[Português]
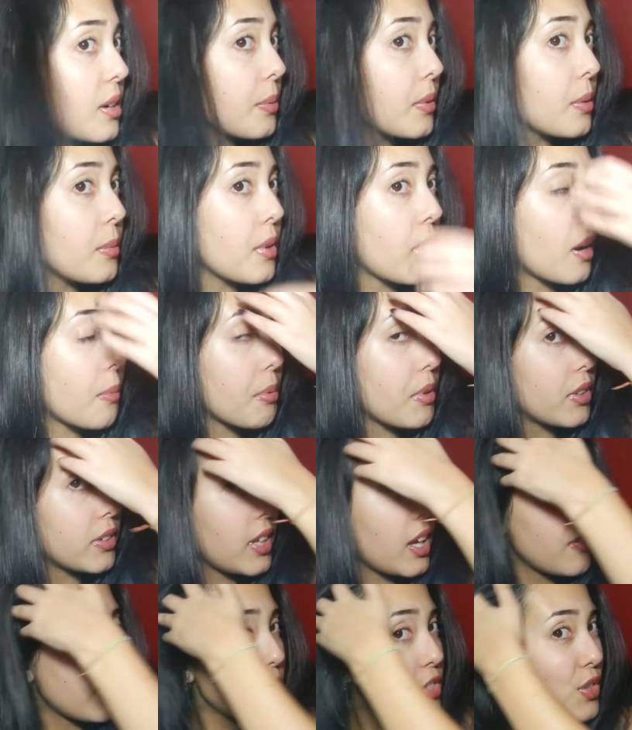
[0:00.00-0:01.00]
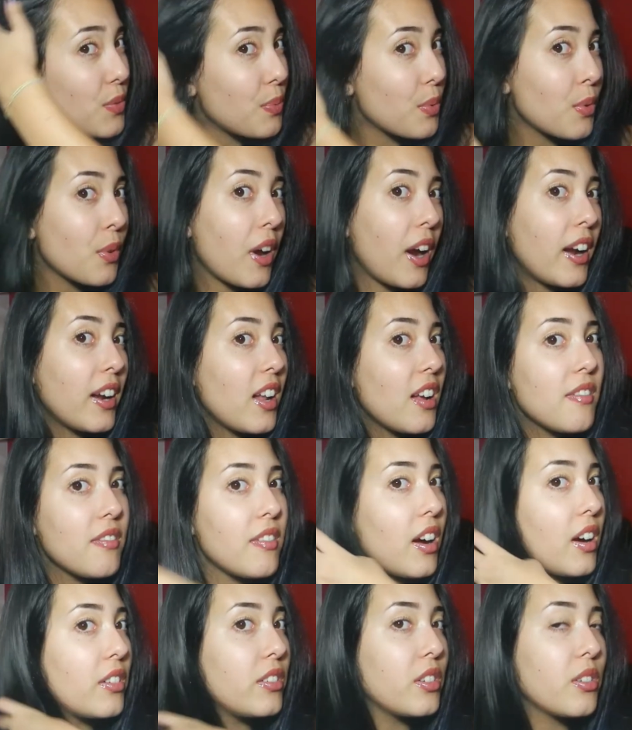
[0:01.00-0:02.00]
porque meu cabelo tava tipo um
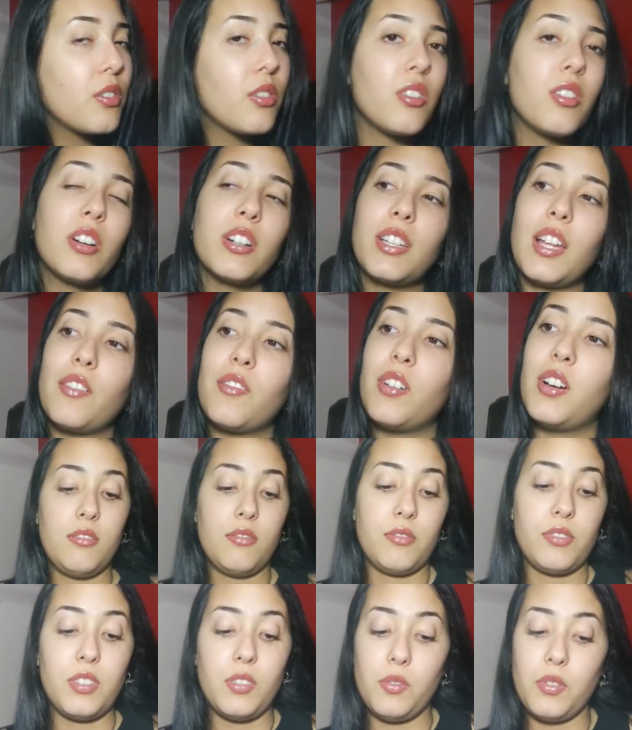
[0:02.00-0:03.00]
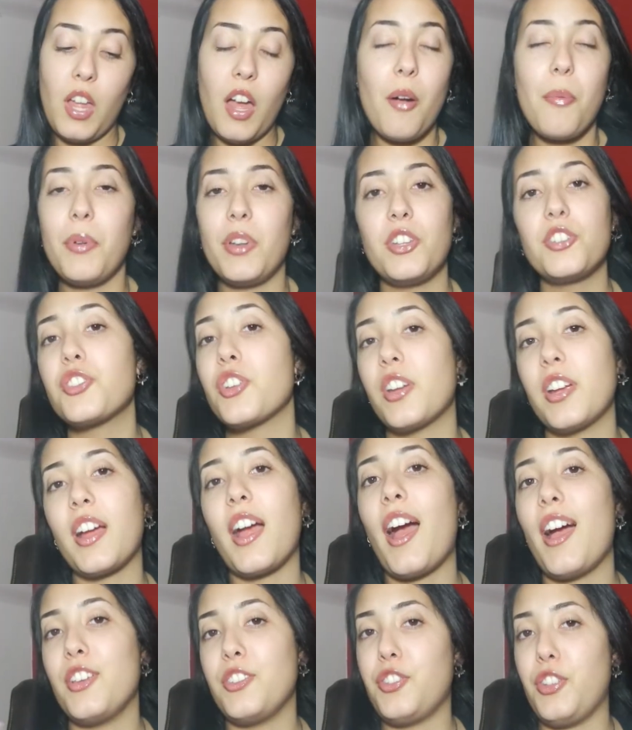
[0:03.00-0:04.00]
carnaval de cor, tava não, não dava para
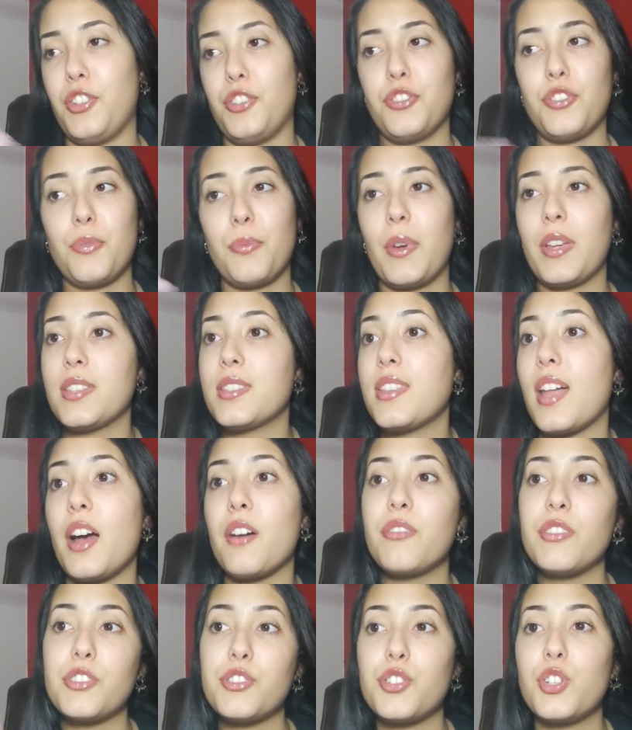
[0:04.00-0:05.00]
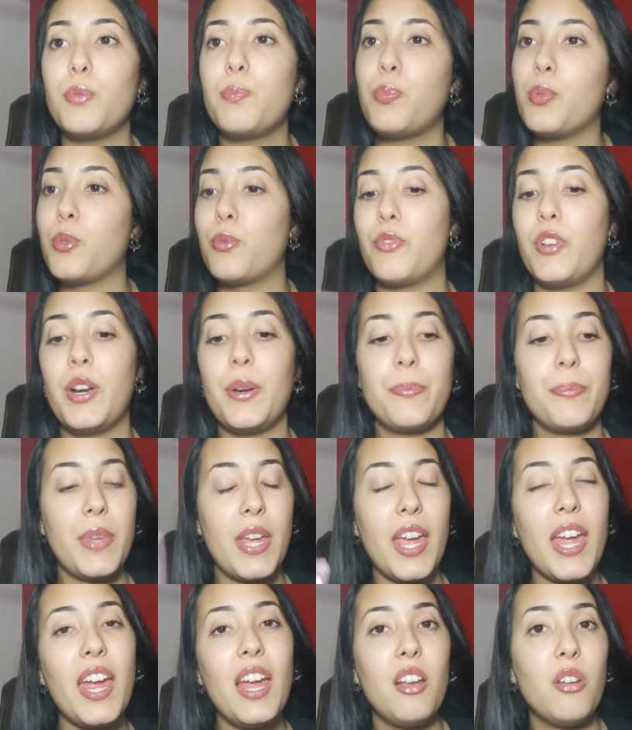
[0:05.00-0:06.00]
enxergar, gente, mas tava tipo
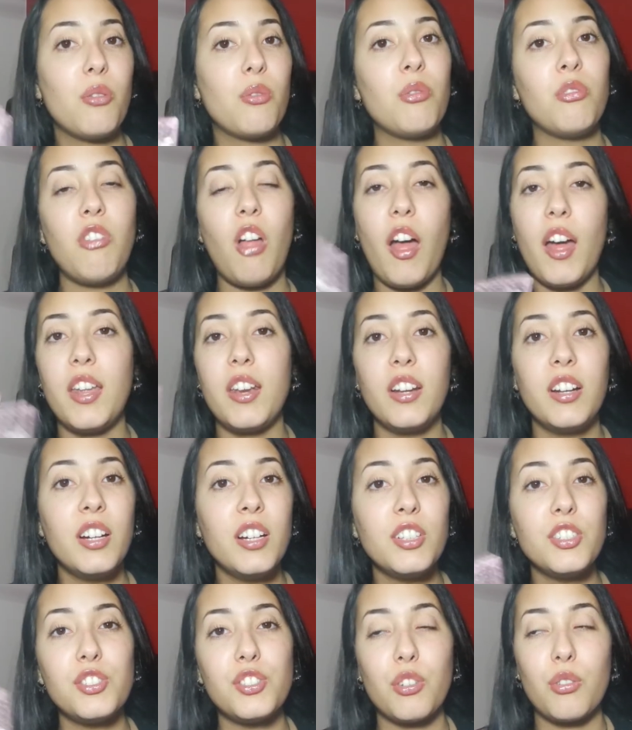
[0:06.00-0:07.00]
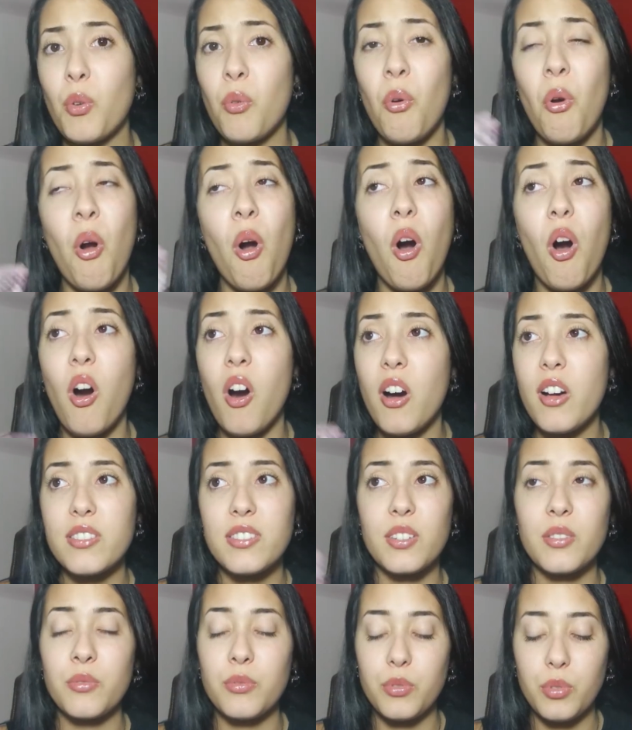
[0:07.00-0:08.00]
vermelho com laranja, com
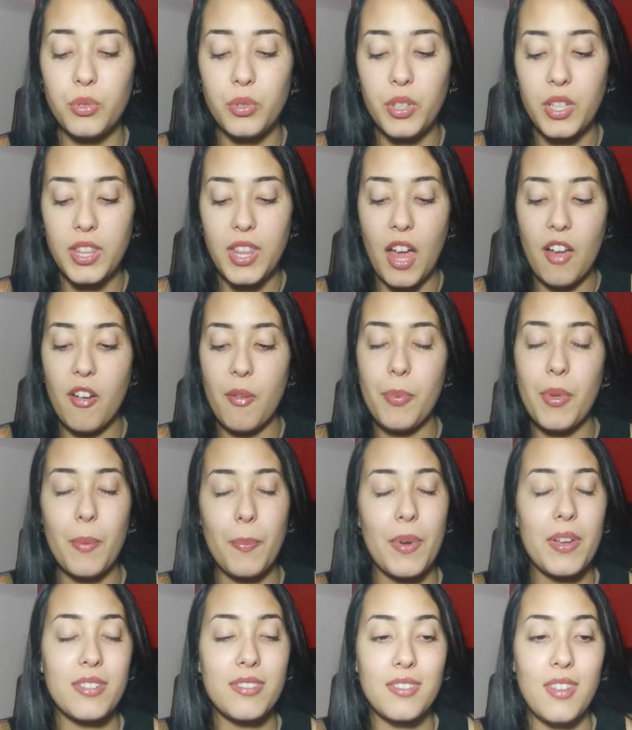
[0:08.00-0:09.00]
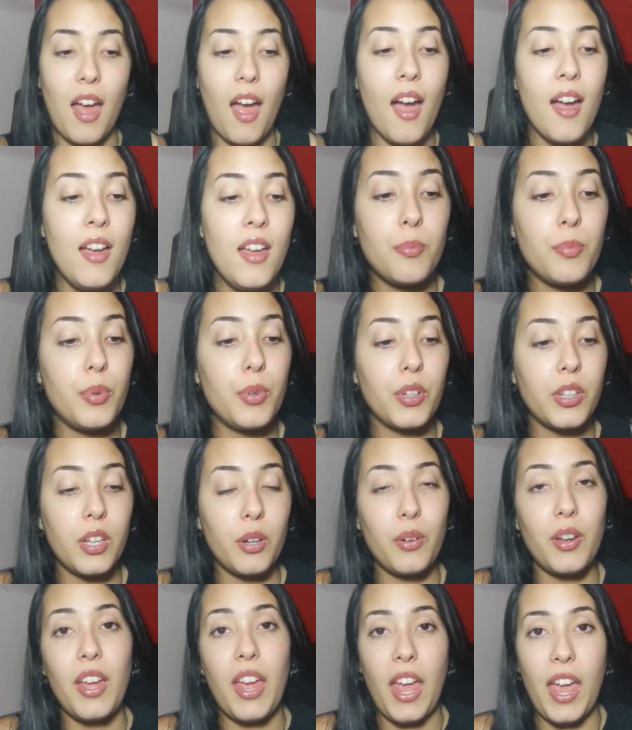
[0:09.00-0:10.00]
rosa, com tudo que dava para passar, porque
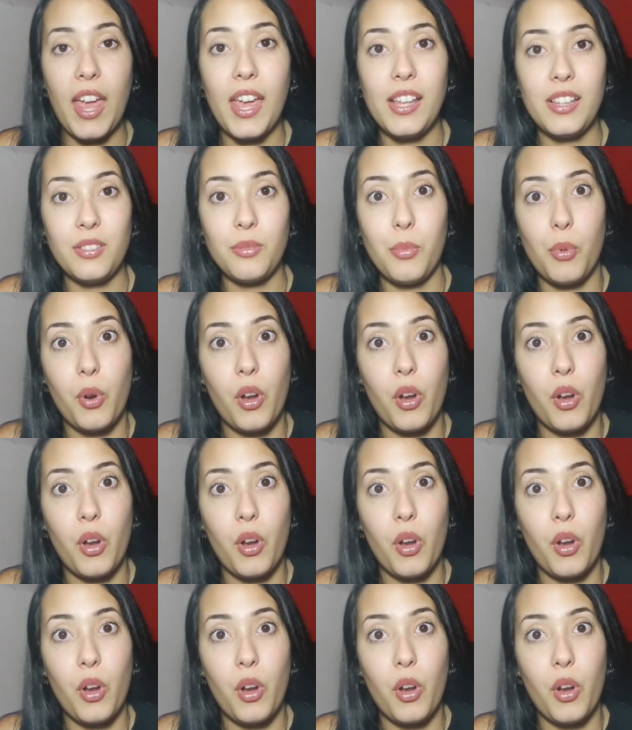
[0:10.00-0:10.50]
eu errei no meu